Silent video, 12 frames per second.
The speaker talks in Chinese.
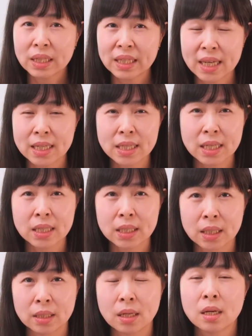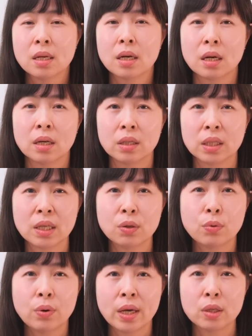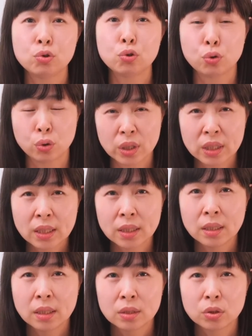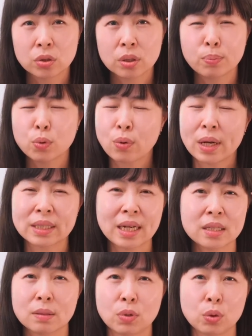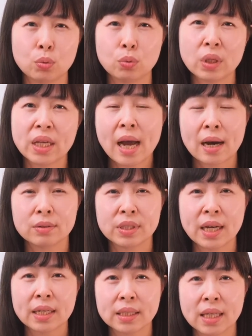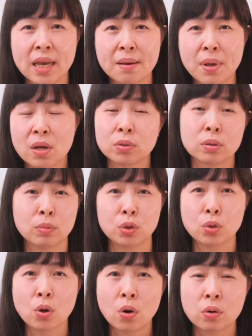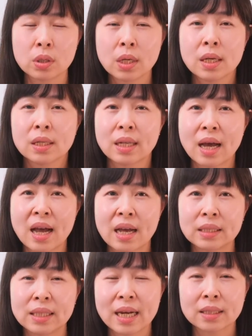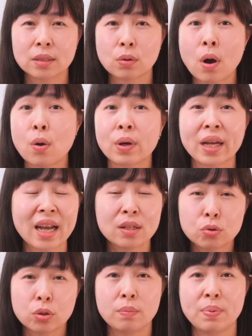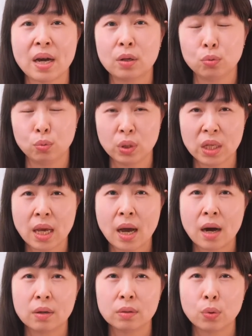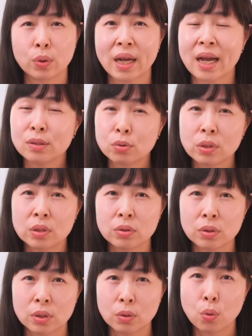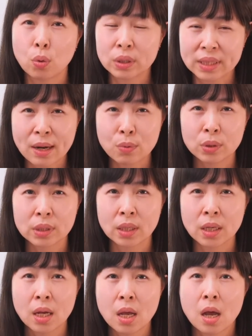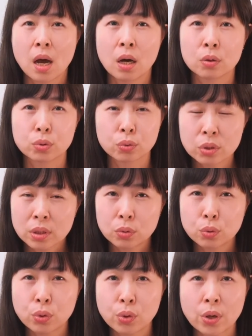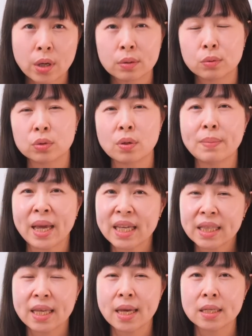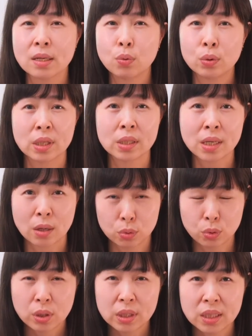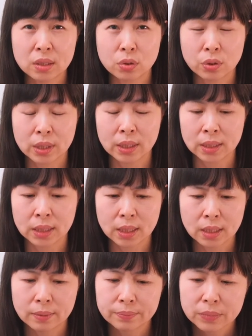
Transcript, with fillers: 年轻人，呃，因为觉得就是不管再怎么努力，好像也没有什么用。那这样子的话，我干脆不要努力好了，我干脆就是活在我的呃舒适圈，我就每一天有我的小确幸就可以了。